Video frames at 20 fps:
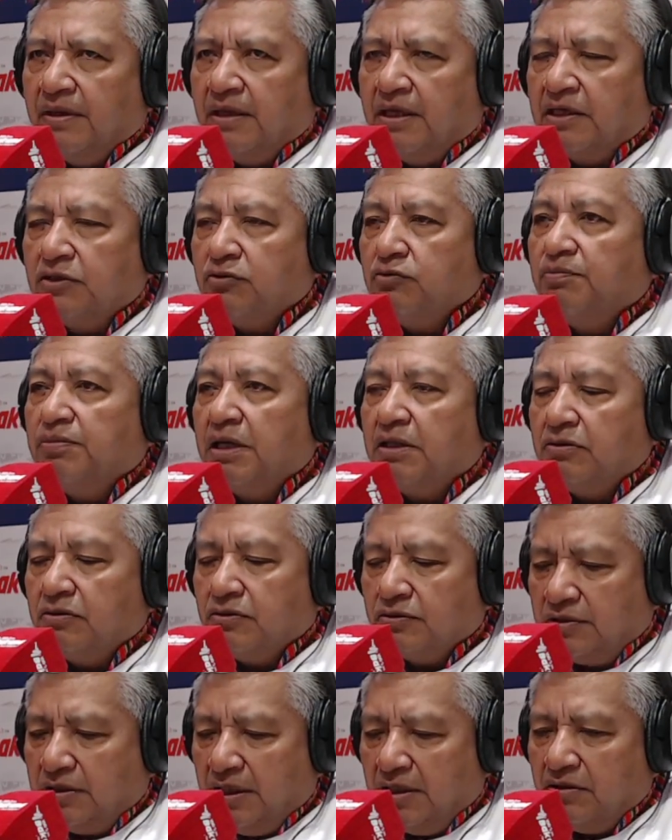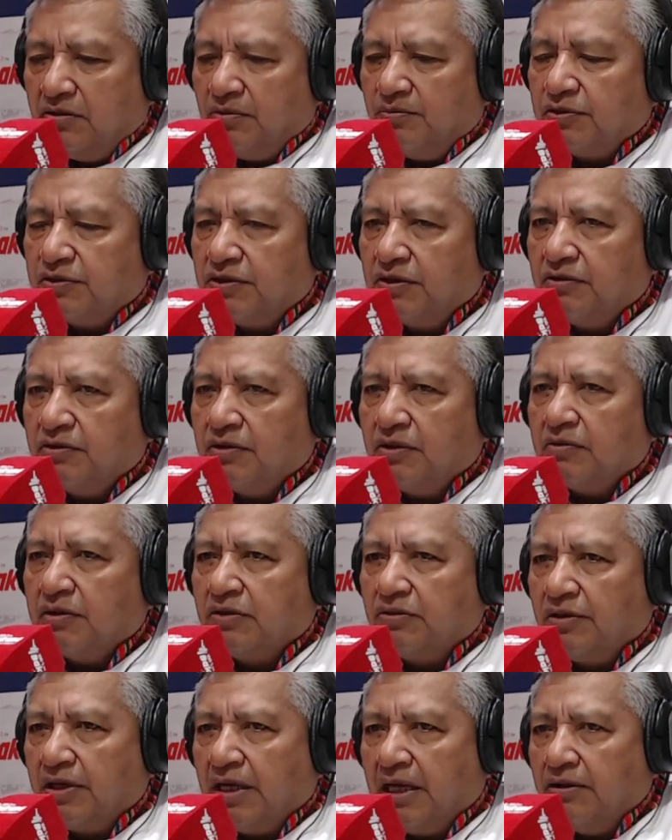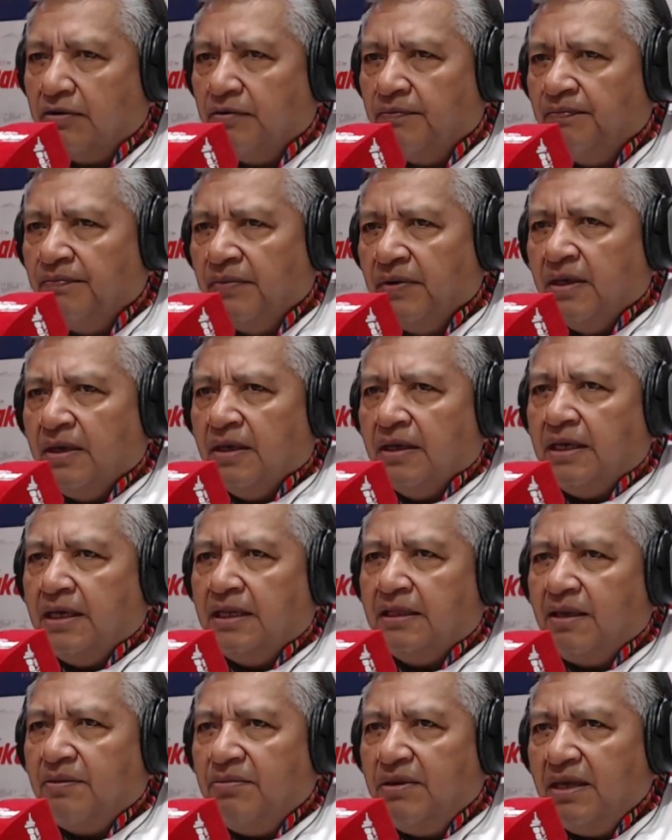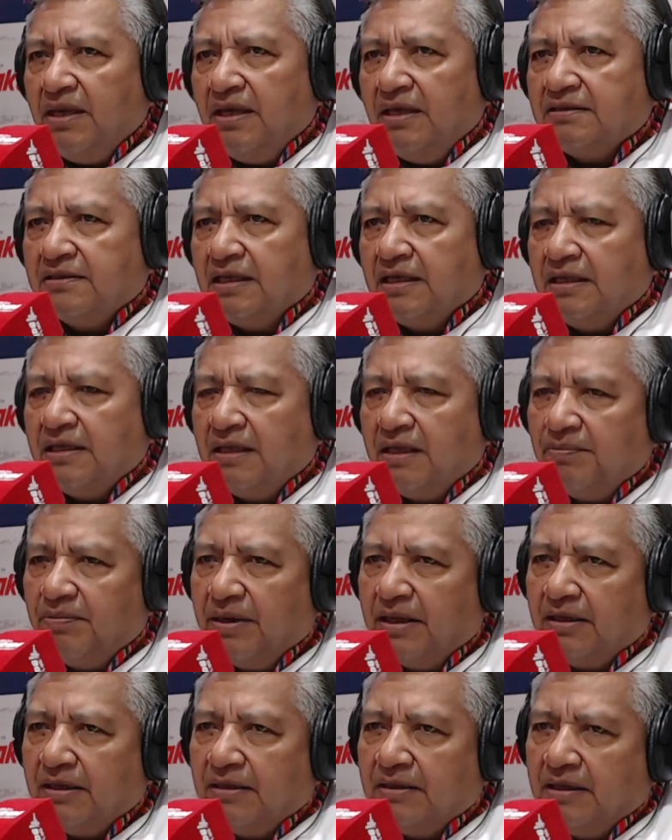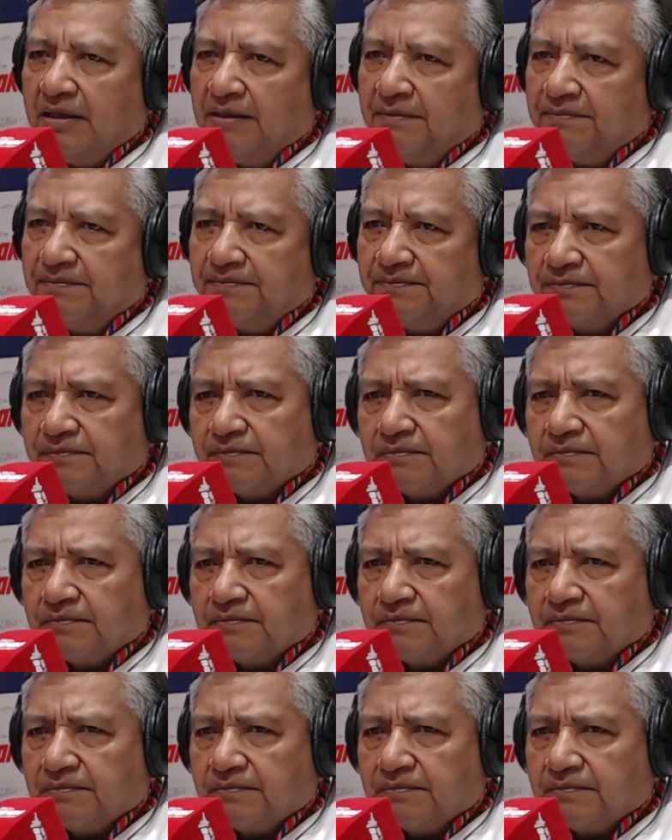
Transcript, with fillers: que es un plato 100% ecuatoriano, que también está en la parte